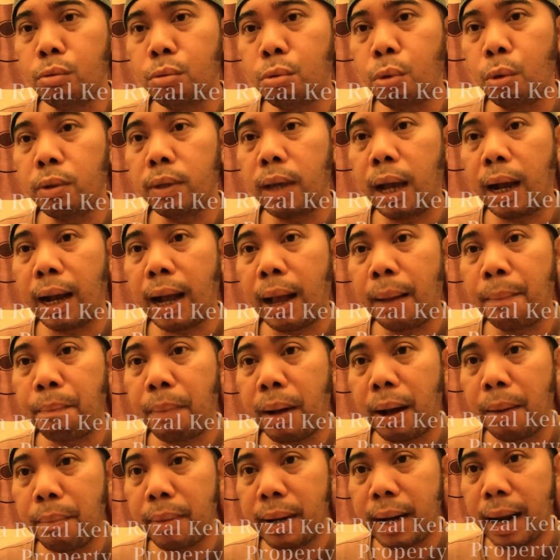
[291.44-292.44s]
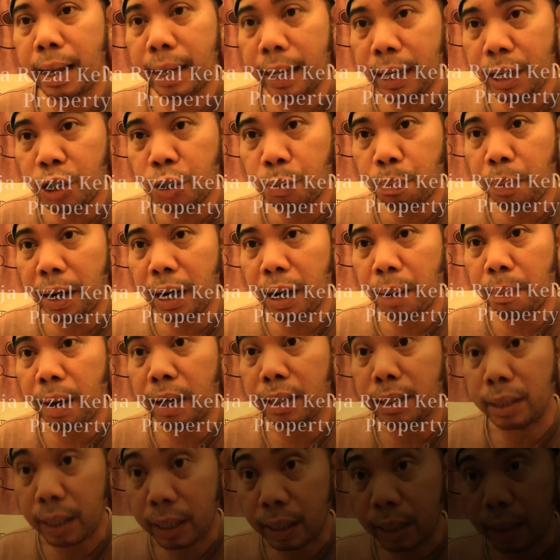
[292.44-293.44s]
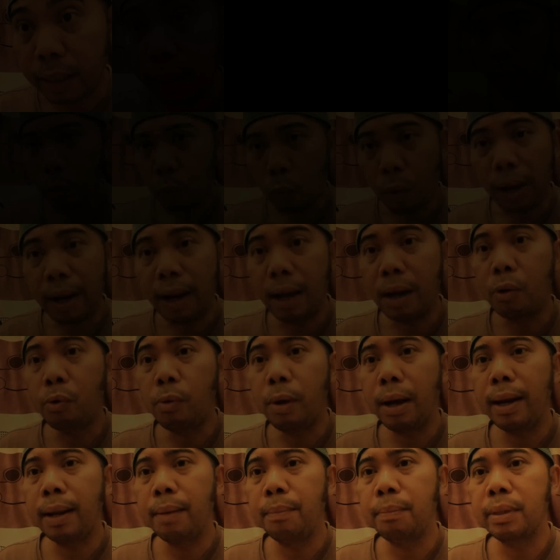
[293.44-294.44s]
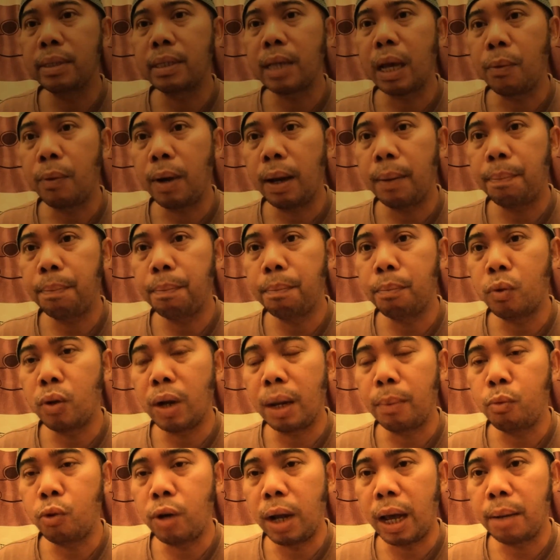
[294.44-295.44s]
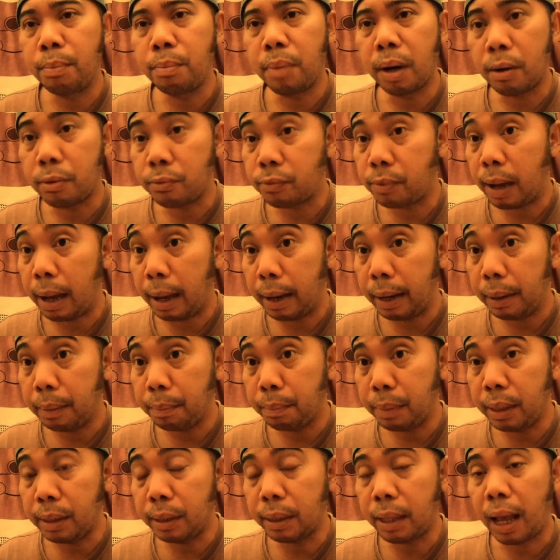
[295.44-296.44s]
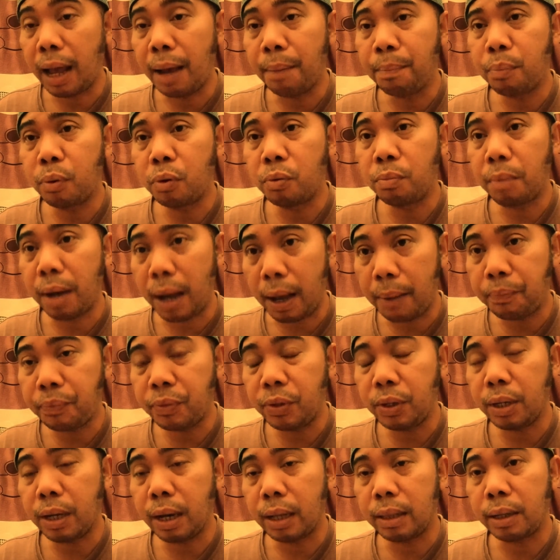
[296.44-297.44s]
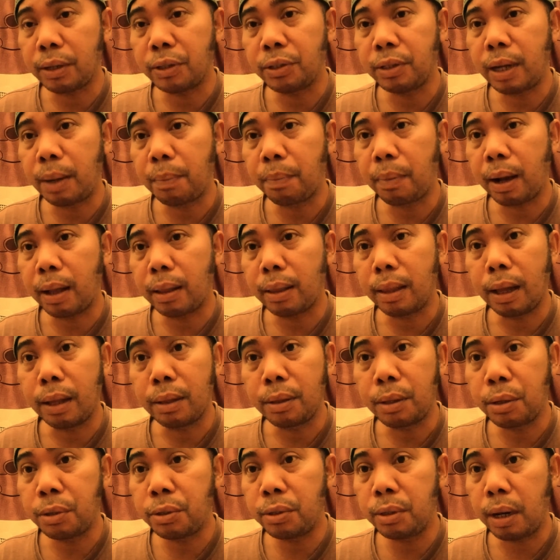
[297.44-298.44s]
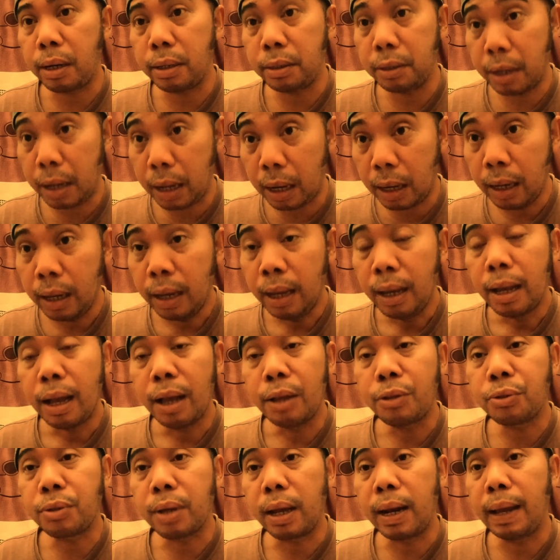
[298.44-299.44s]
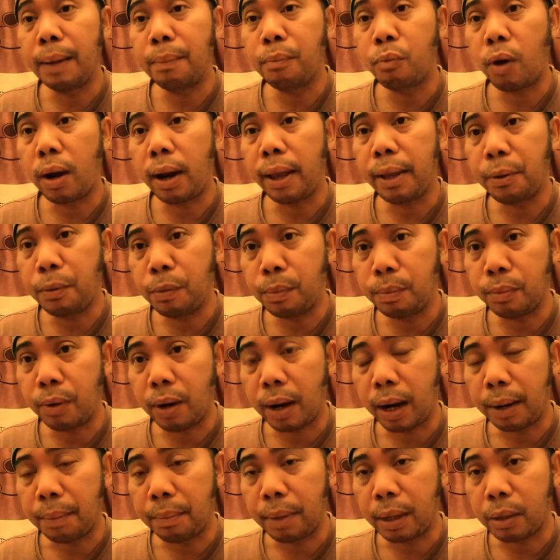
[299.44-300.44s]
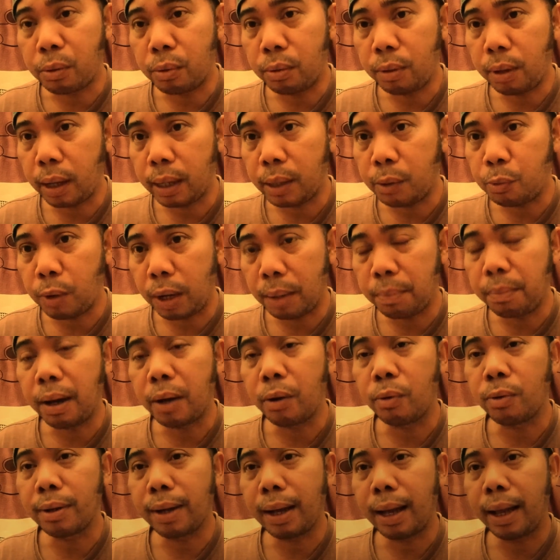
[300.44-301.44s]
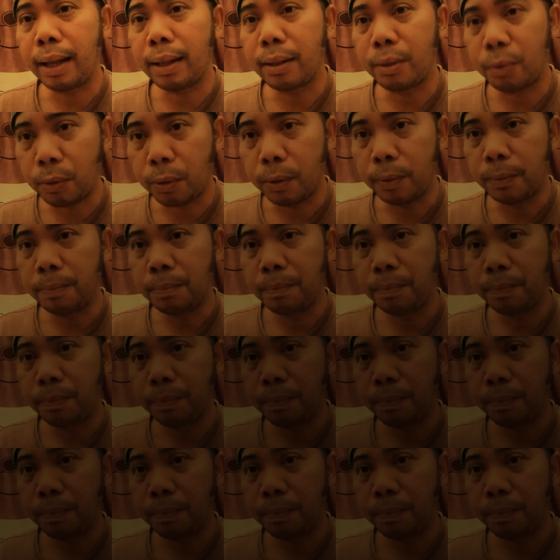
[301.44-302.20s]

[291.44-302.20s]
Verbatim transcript: untuk yang gampang menangis pada bayi. Walahu alam bisawab, mudah-mudahan bermanfaat. Minta ampun maaf jika tersilap kata, tersilap lidah. Assalamualaikum warahmatullahi wabarakatuh.